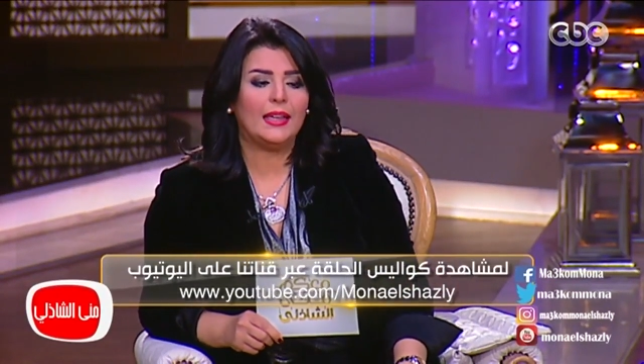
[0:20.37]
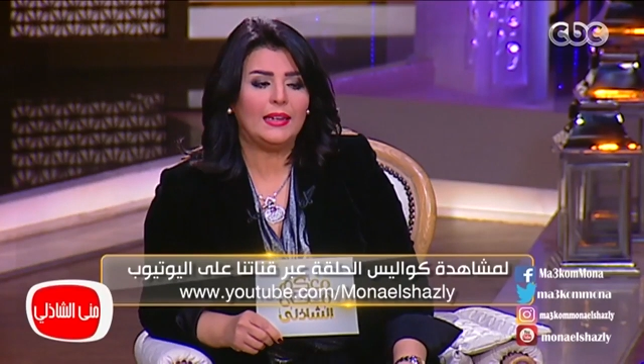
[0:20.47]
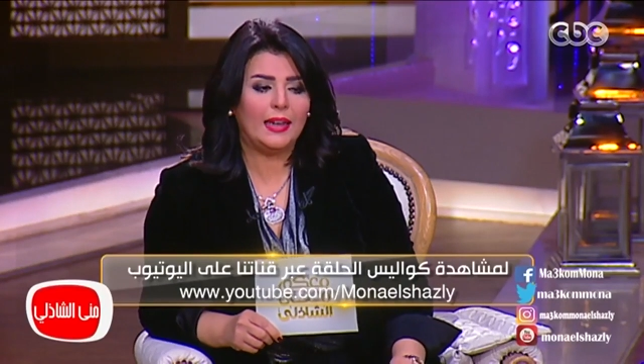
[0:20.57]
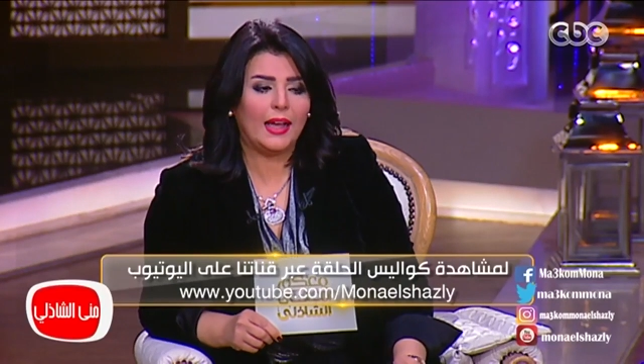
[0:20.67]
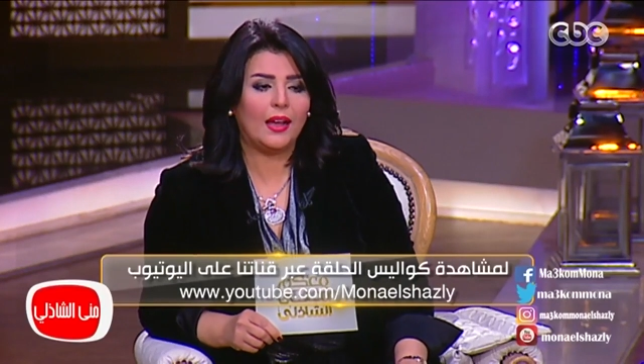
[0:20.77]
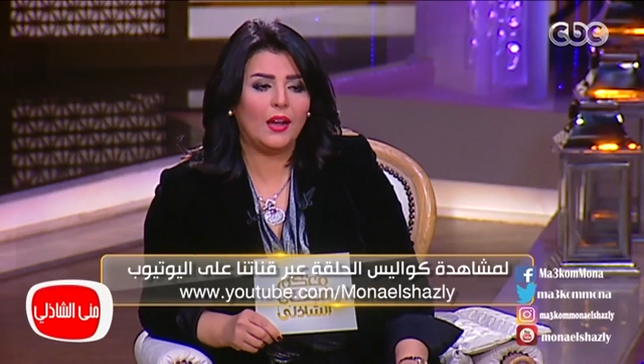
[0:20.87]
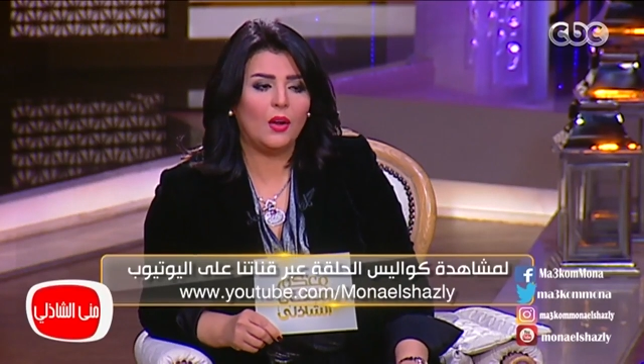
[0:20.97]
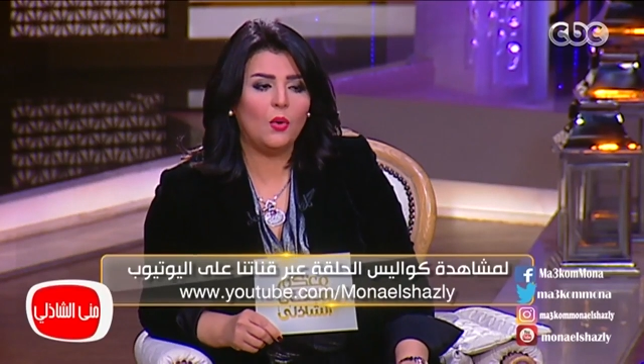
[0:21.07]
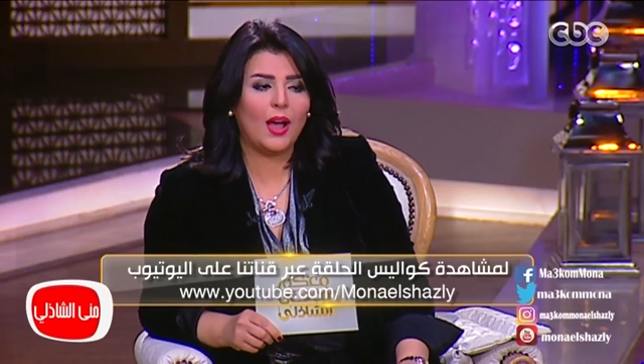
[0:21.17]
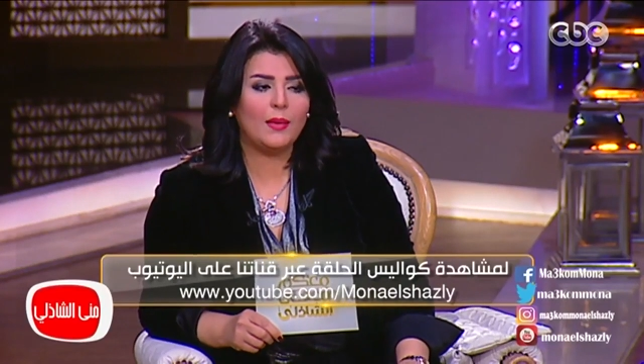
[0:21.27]
لا
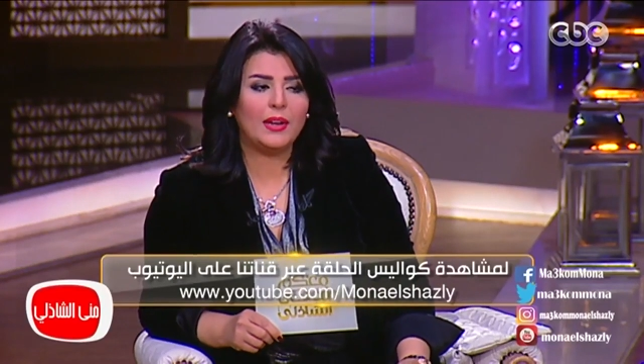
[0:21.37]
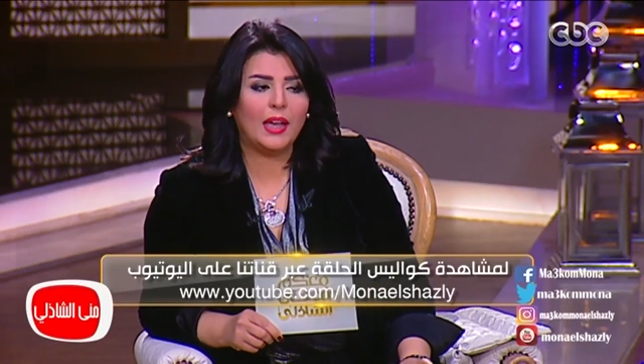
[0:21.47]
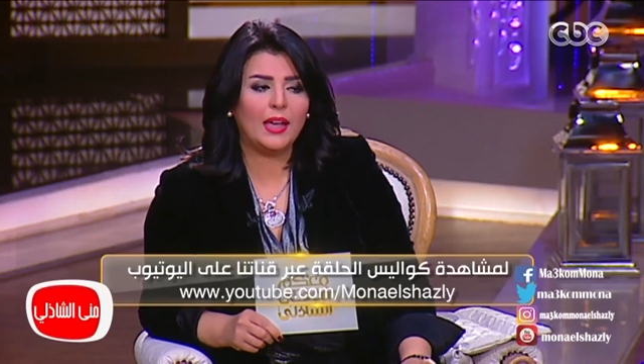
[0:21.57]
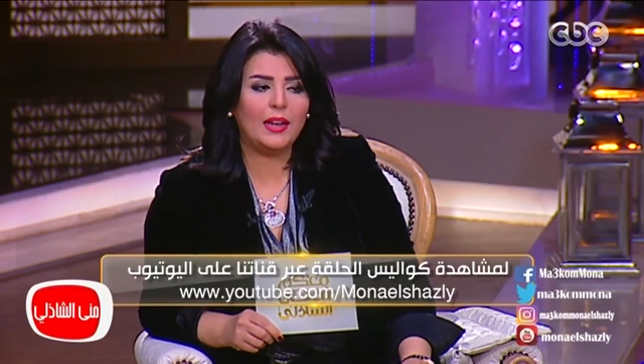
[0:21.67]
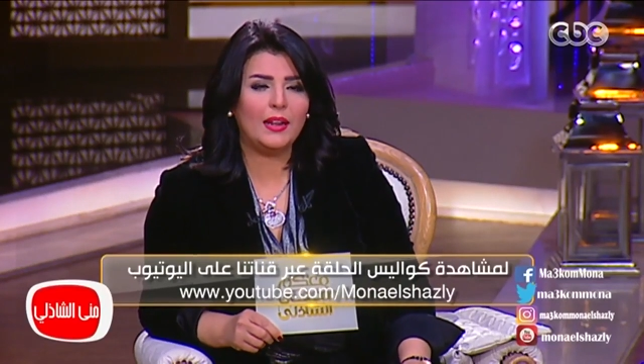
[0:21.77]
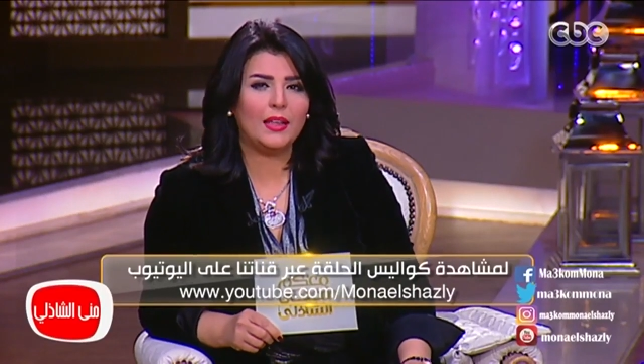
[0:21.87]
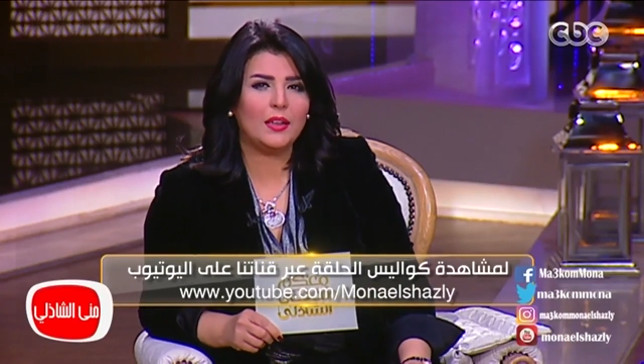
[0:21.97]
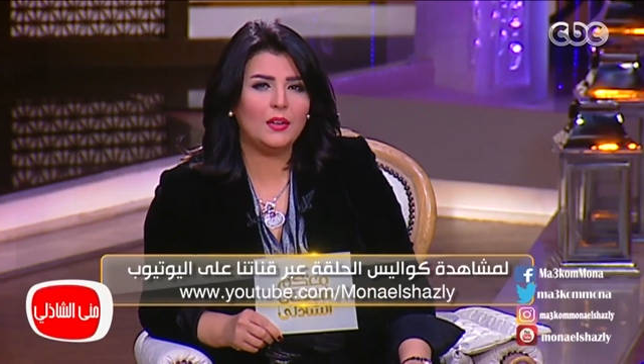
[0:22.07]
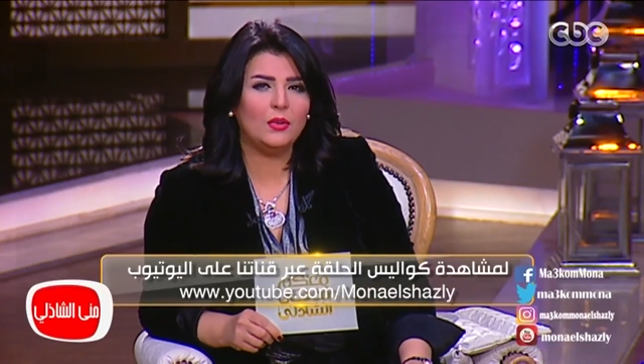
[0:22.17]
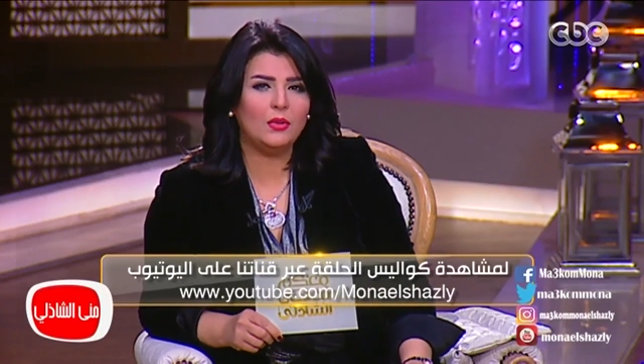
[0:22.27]
هو عامل حاله
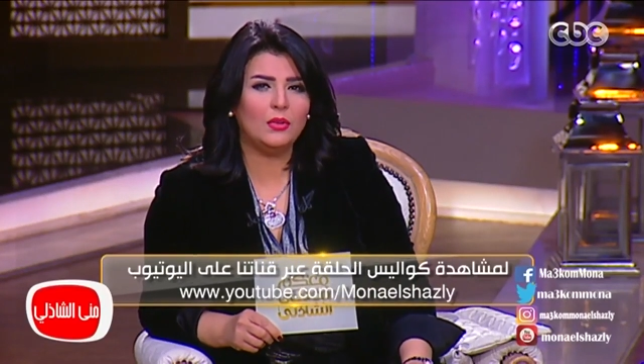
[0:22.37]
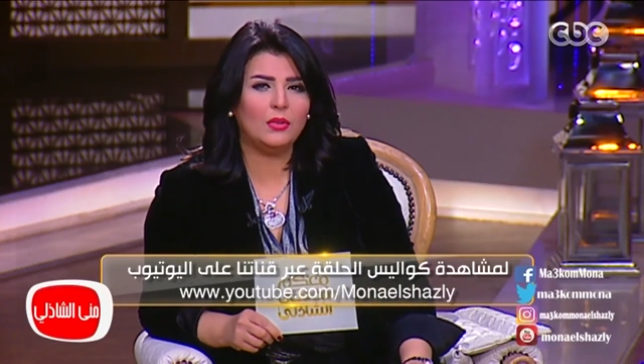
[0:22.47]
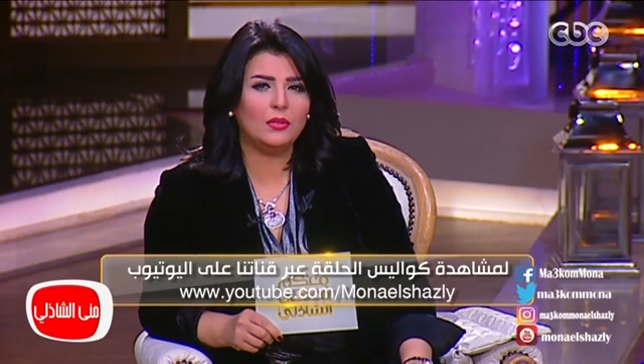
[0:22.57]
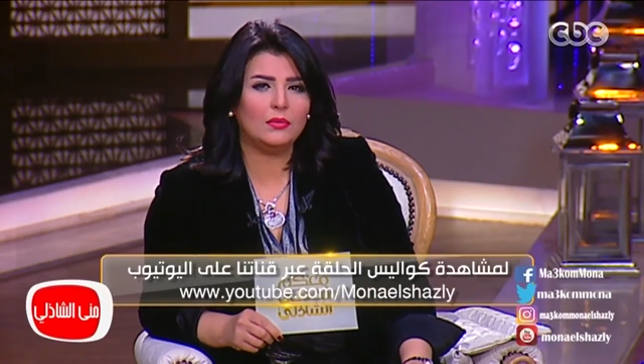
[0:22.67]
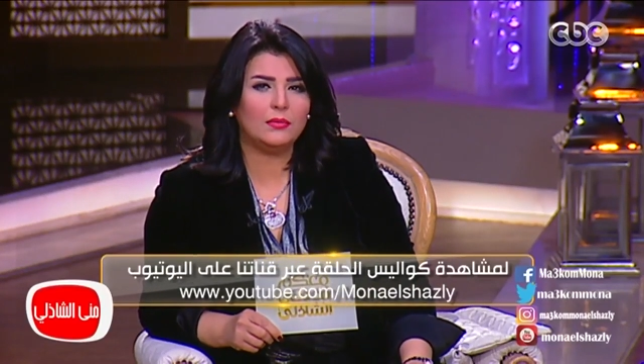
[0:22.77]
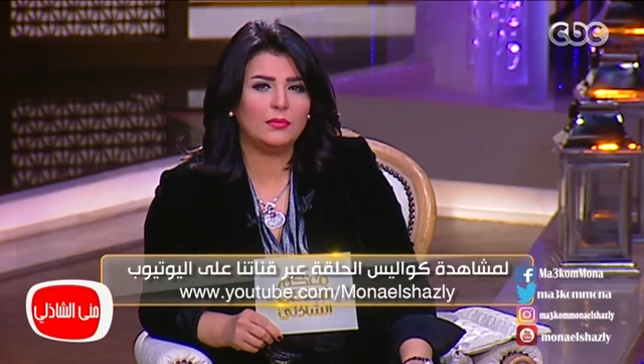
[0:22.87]
لانه